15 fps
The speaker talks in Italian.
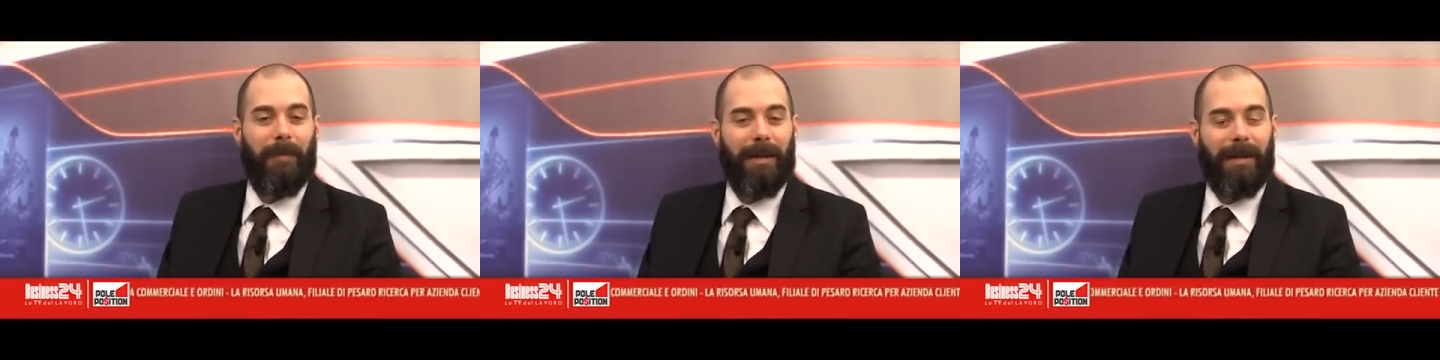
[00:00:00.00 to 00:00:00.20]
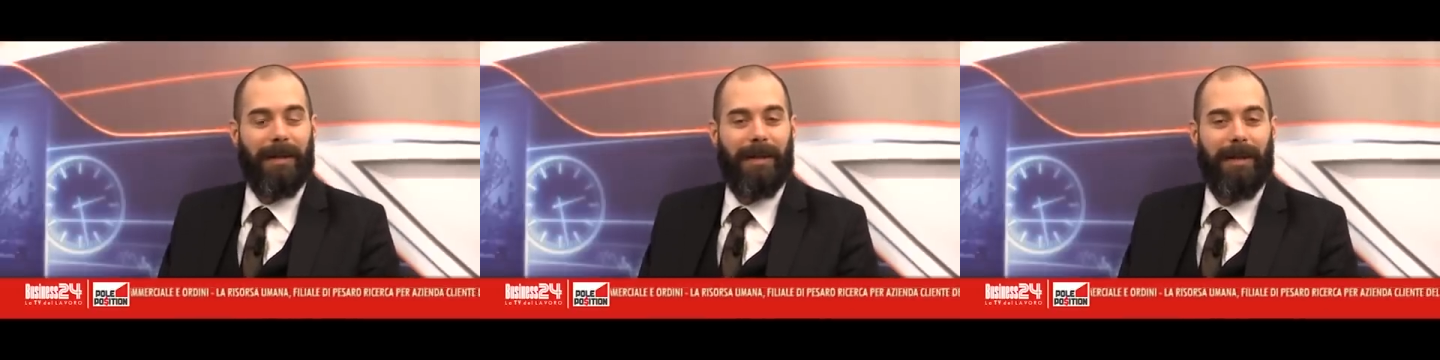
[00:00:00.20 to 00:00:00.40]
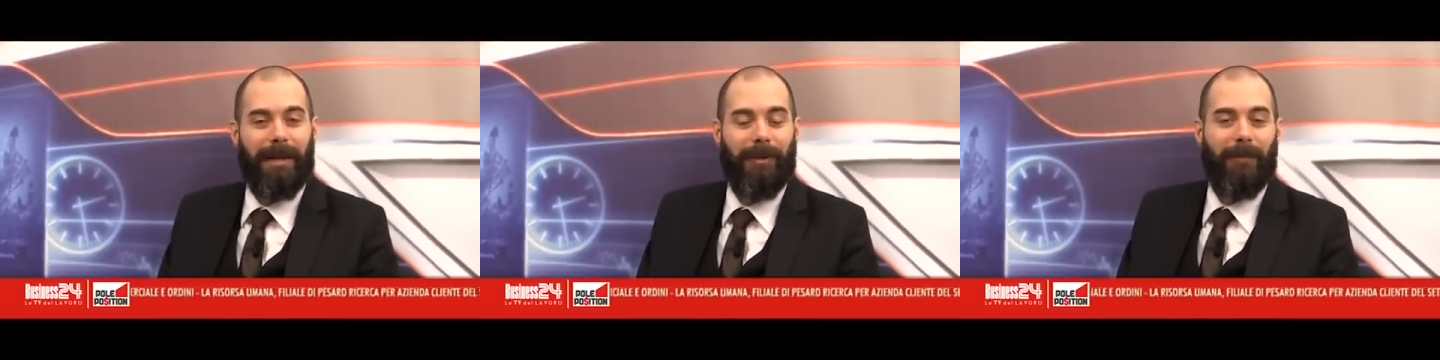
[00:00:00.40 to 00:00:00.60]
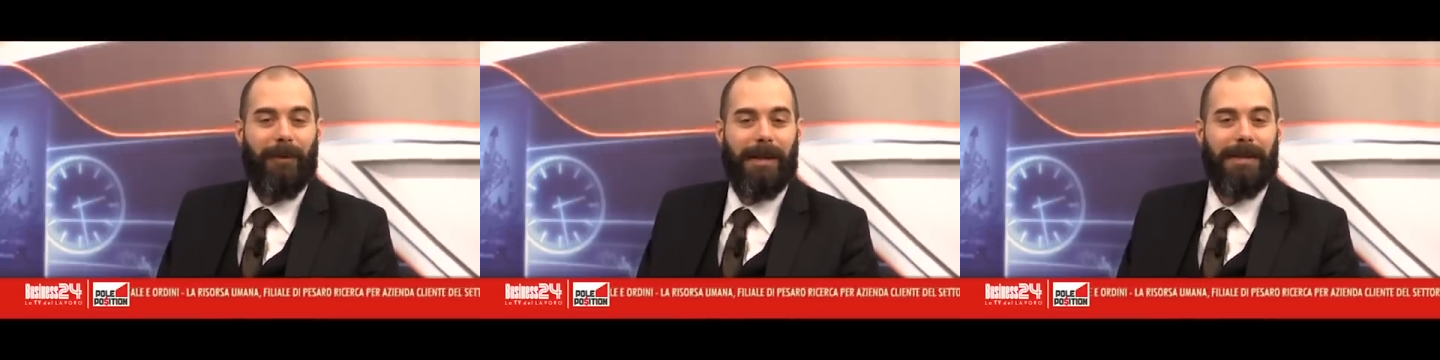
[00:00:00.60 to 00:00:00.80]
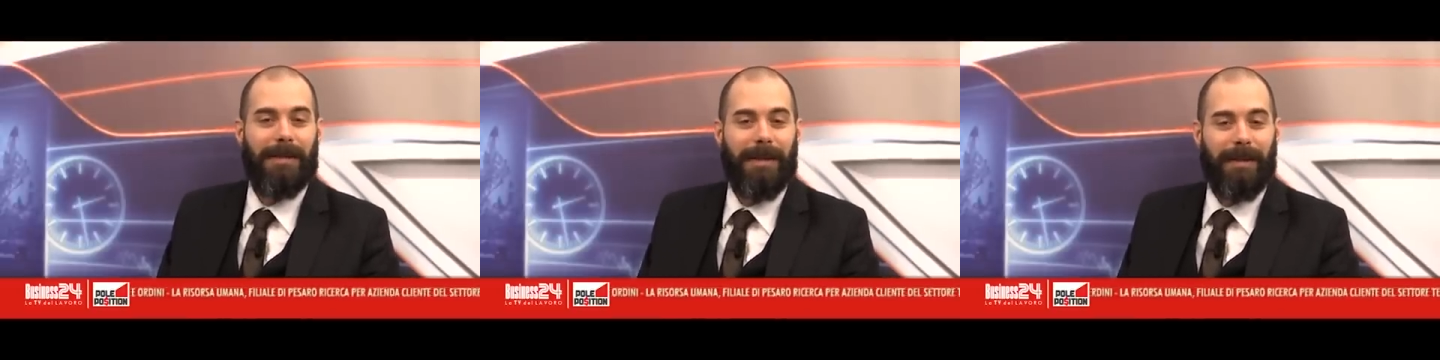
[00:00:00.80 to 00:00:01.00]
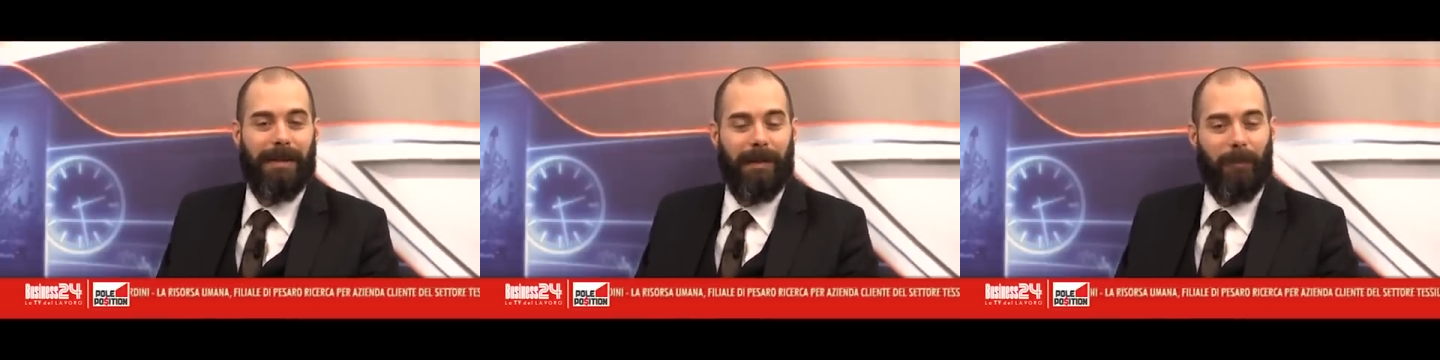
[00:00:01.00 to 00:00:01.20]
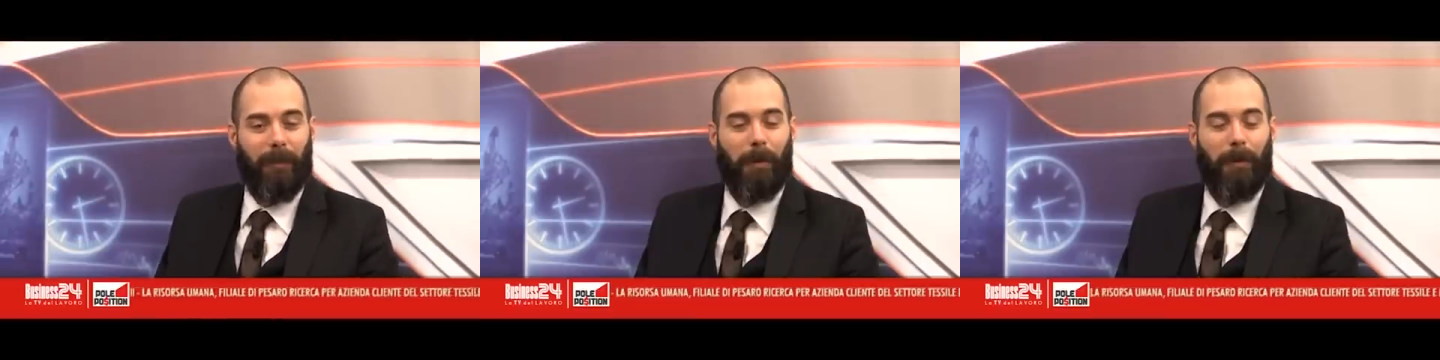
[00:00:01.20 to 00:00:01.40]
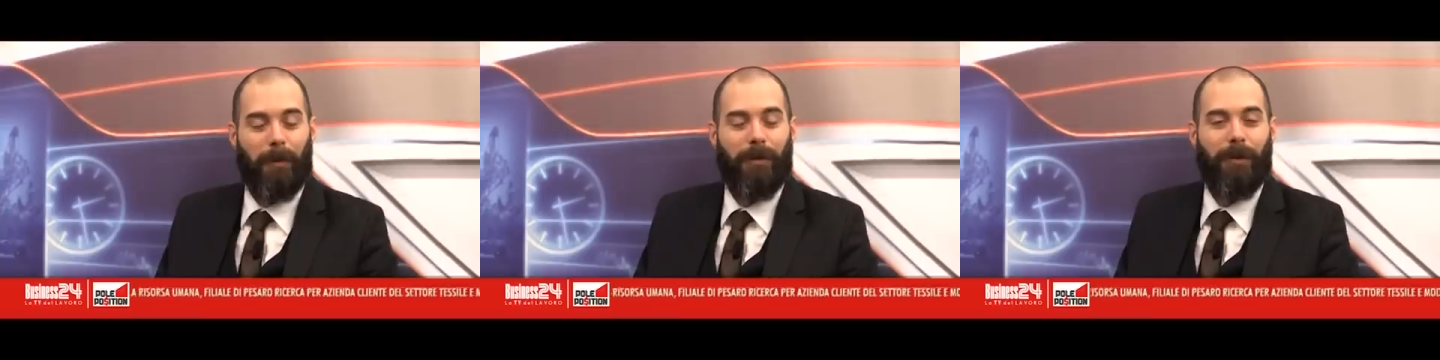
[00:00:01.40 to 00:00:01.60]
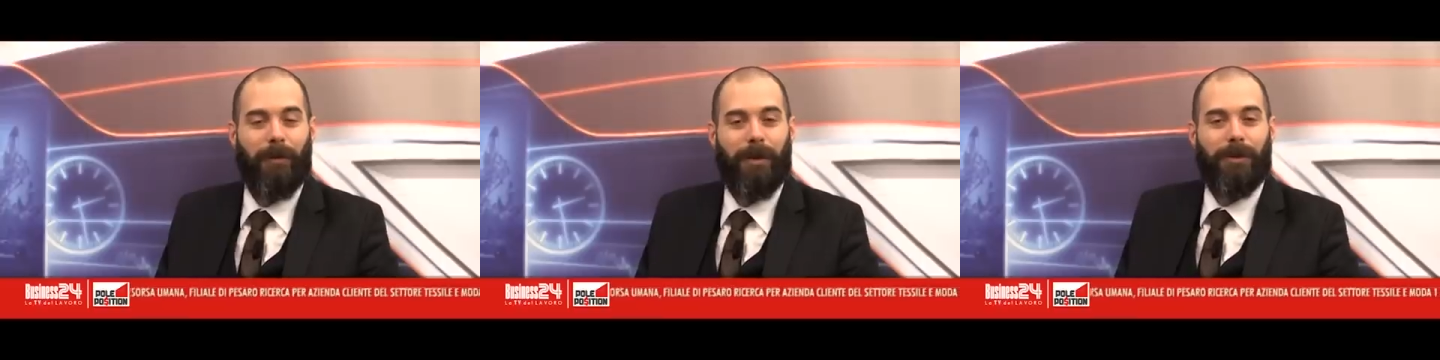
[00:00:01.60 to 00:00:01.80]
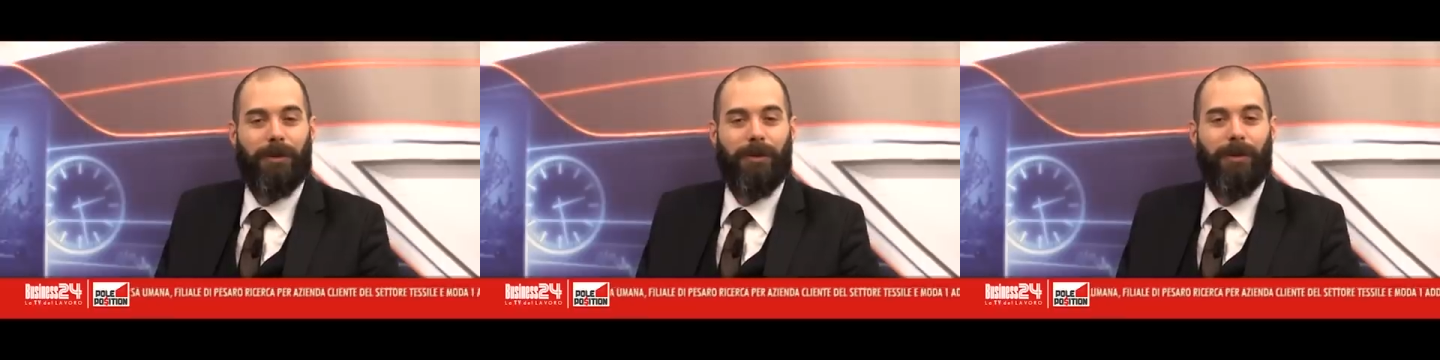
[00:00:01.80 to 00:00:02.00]
perché un'azienda proprio di
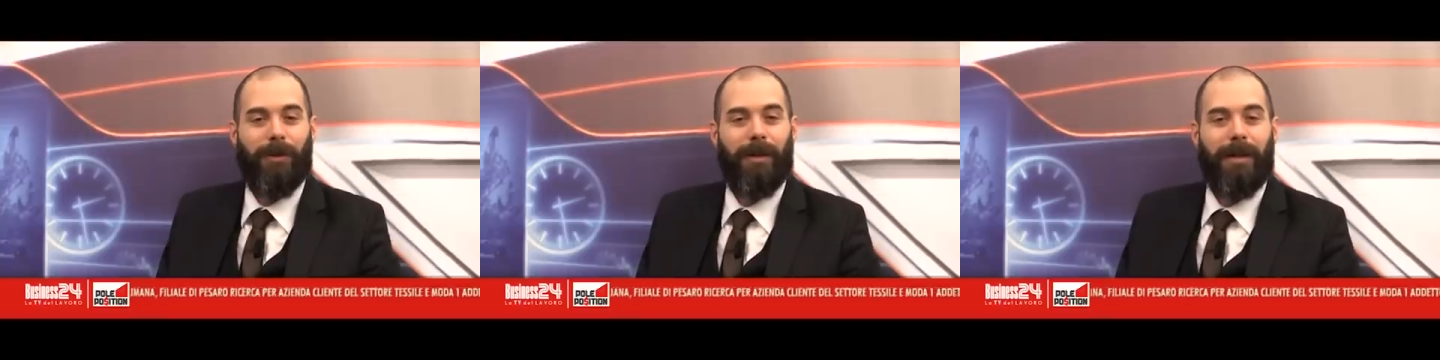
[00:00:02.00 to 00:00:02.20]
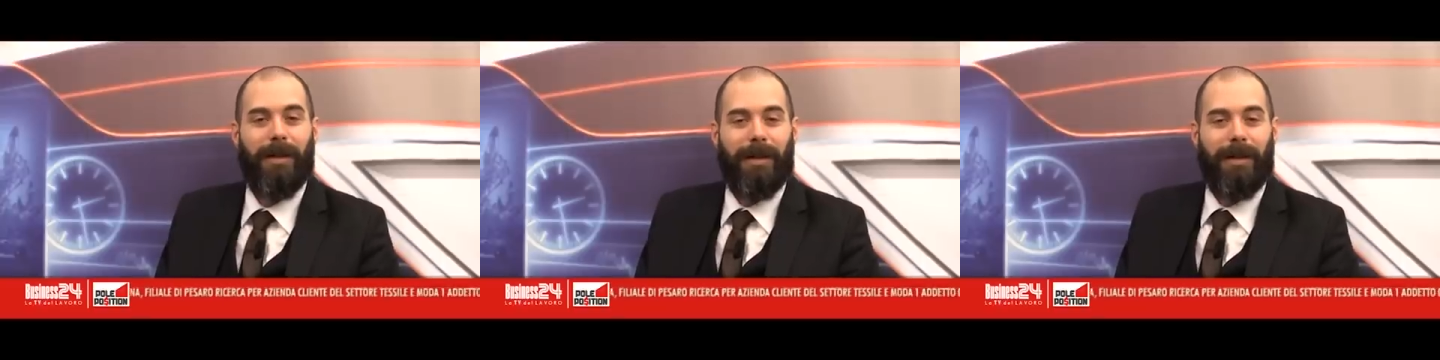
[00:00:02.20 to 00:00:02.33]
questo